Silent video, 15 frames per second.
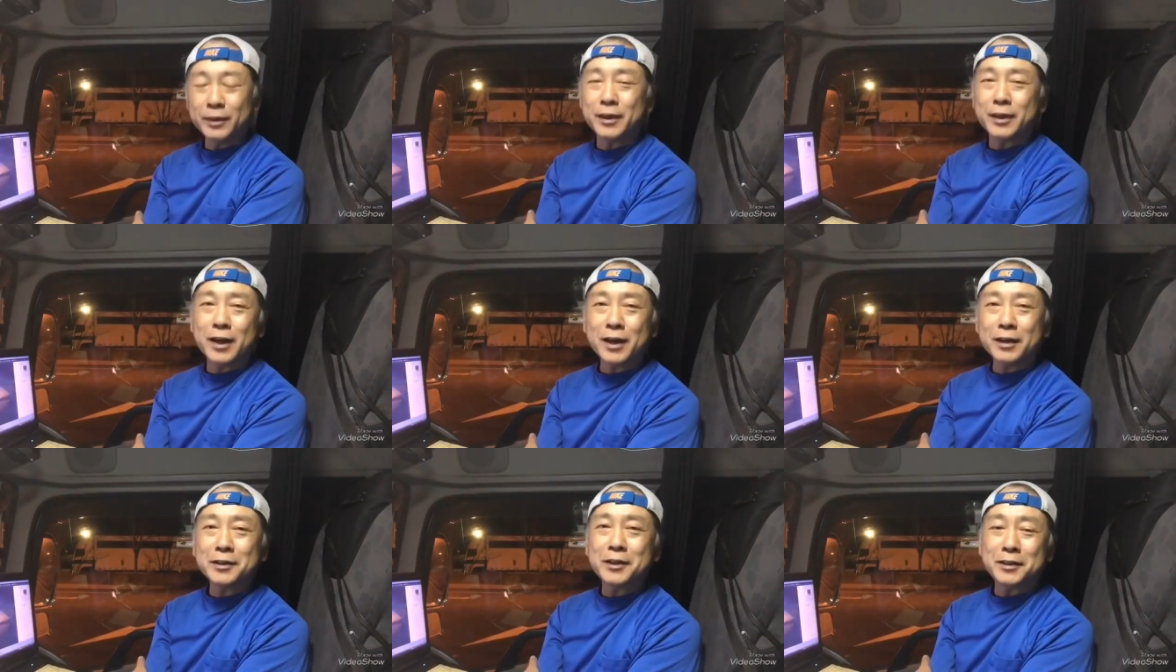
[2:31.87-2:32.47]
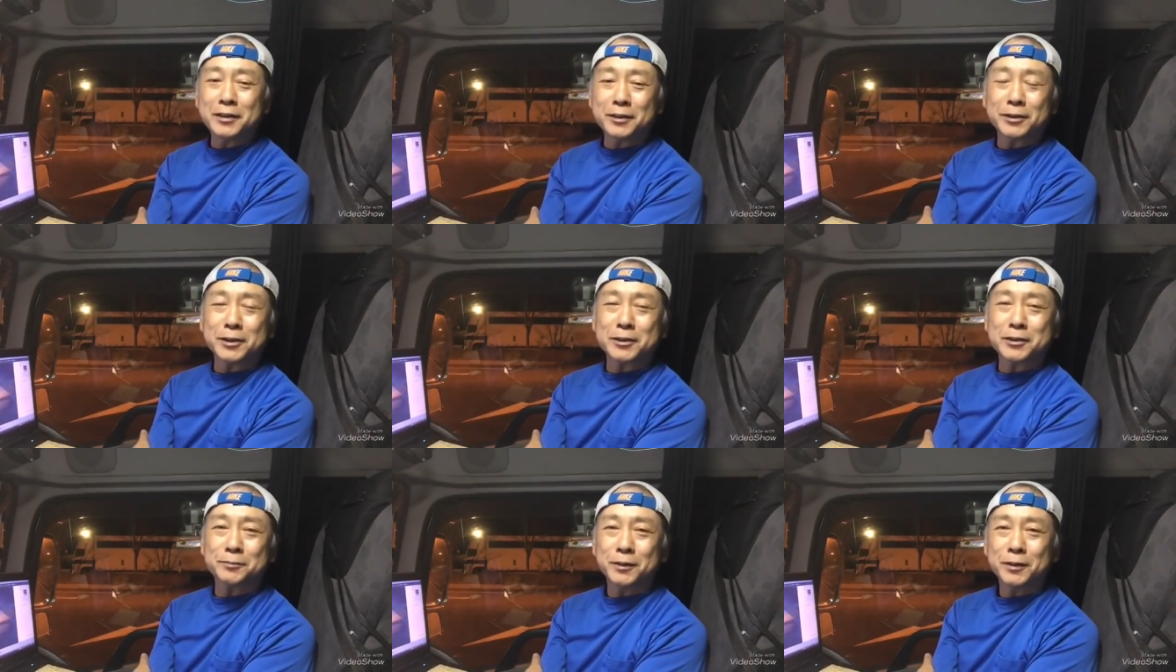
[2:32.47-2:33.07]
で、はっきり言って
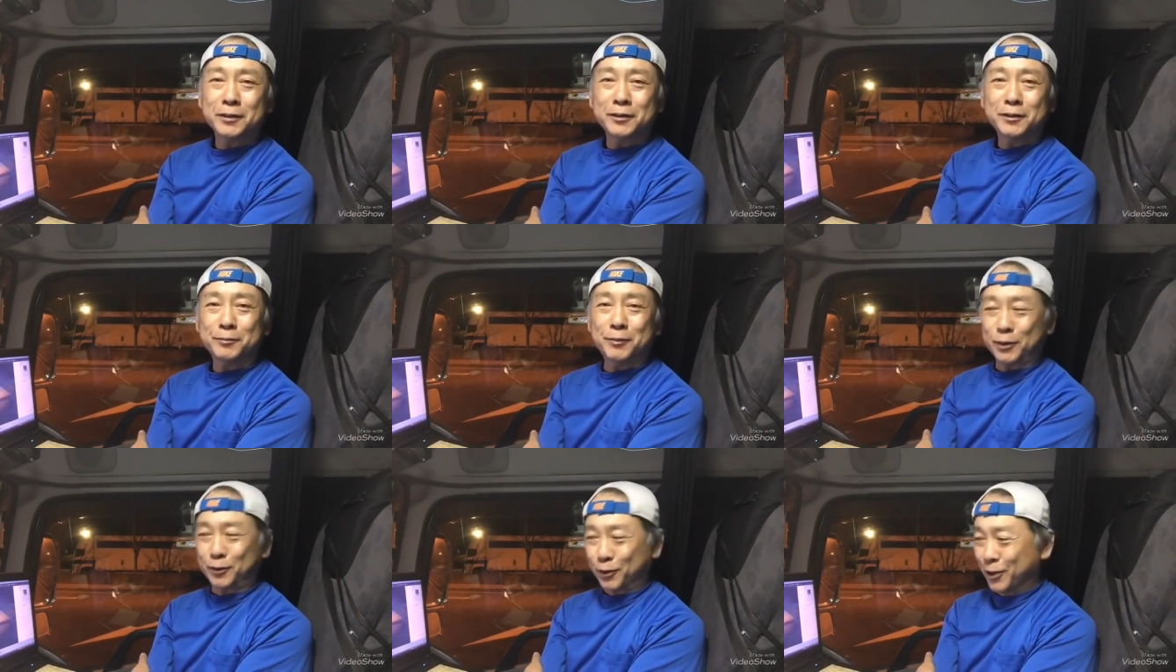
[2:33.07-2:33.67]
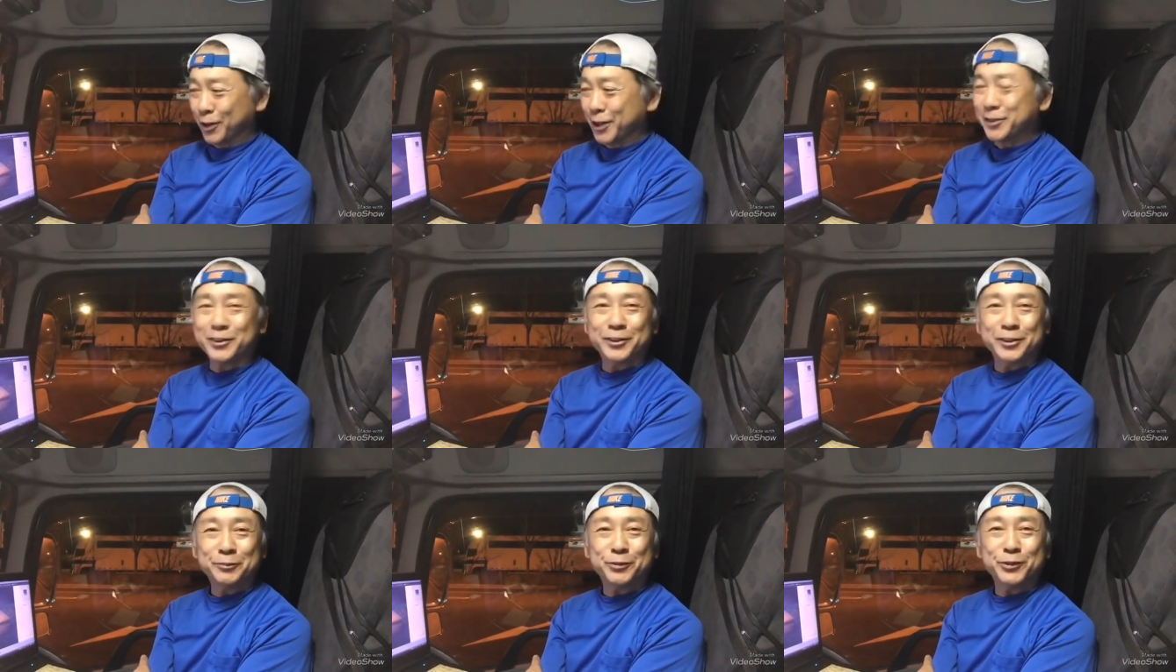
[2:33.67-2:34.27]
私、まあ、ご覧の
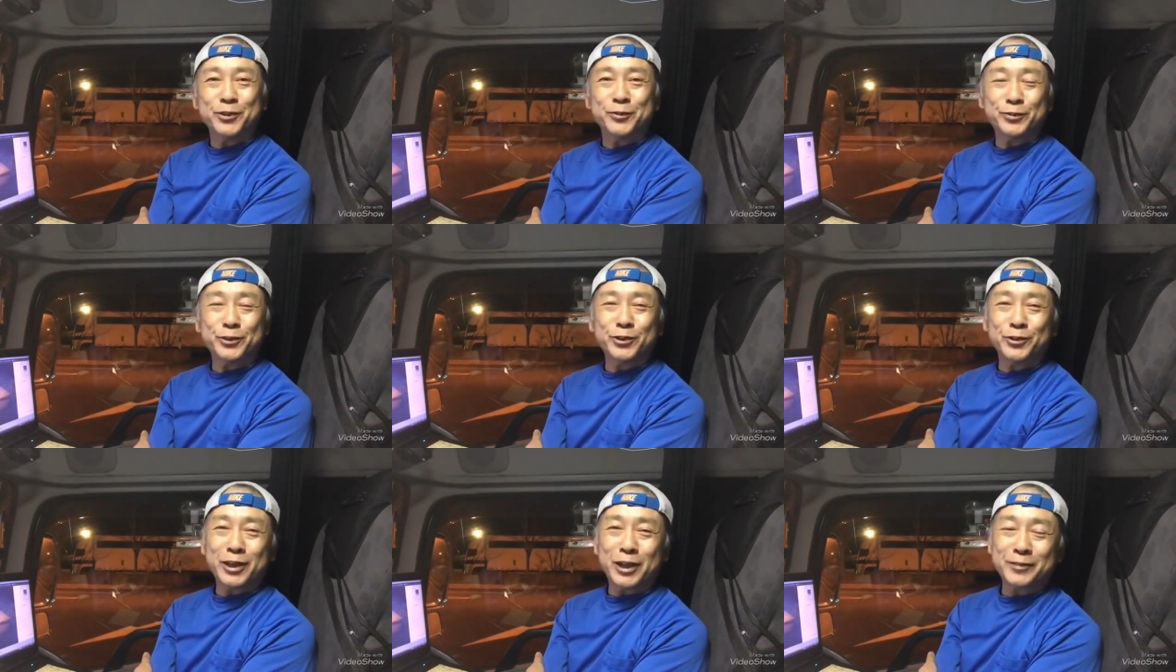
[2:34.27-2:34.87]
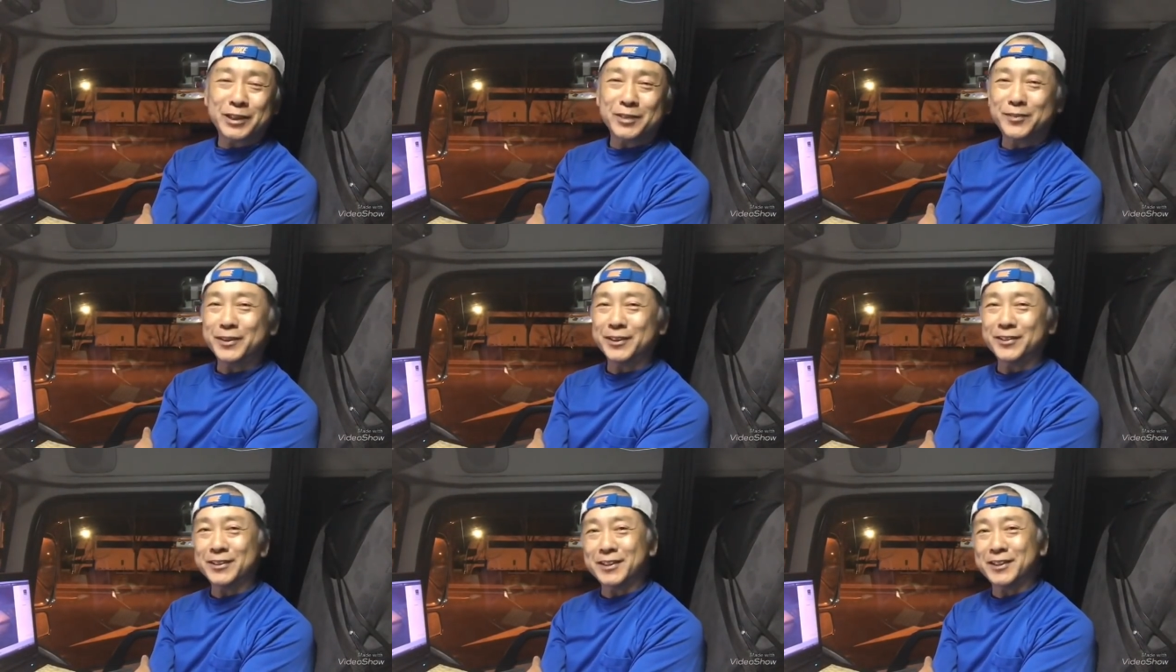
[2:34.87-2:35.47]
ようにプロ、
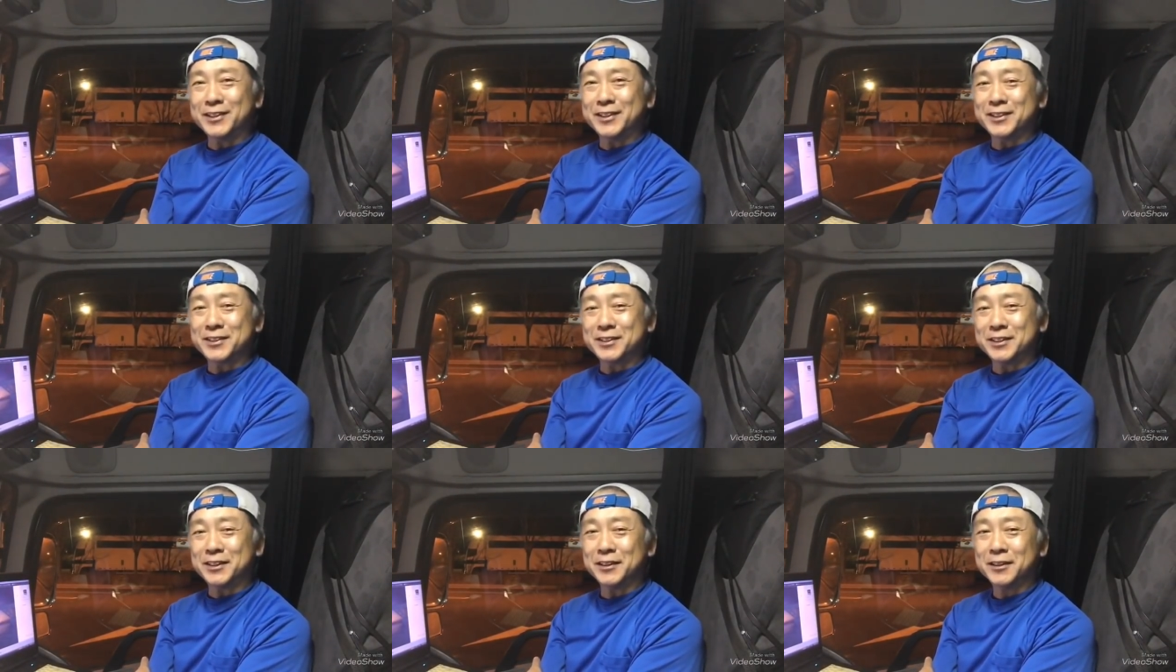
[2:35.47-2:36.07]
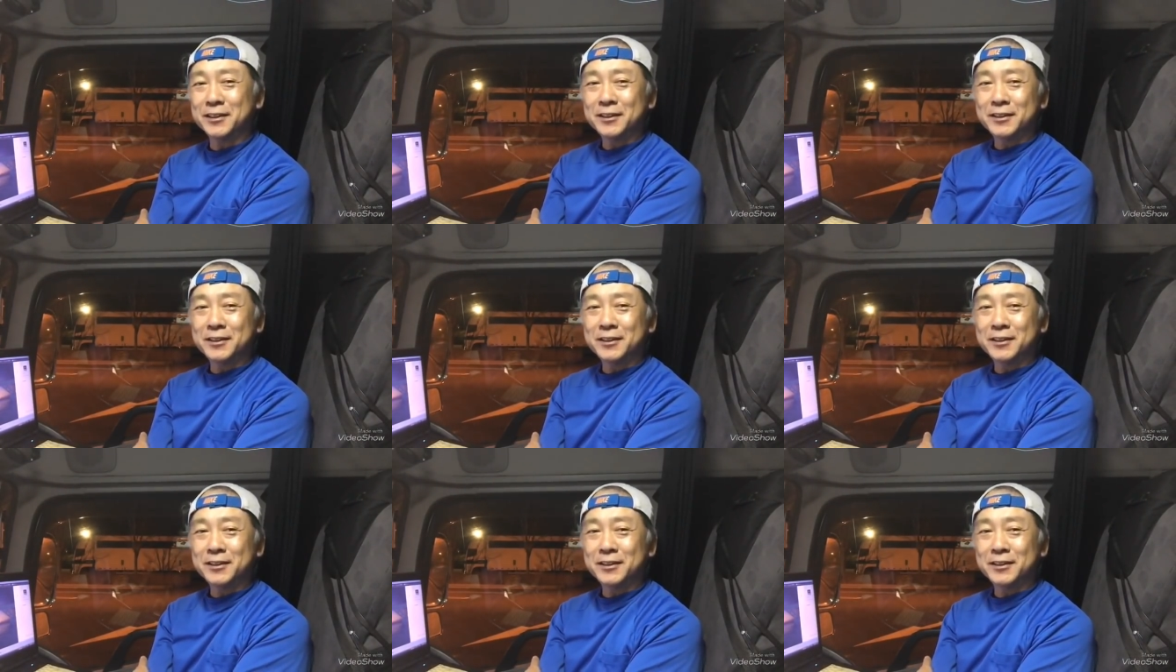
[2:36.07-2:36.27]
プロカメラマンではないですし、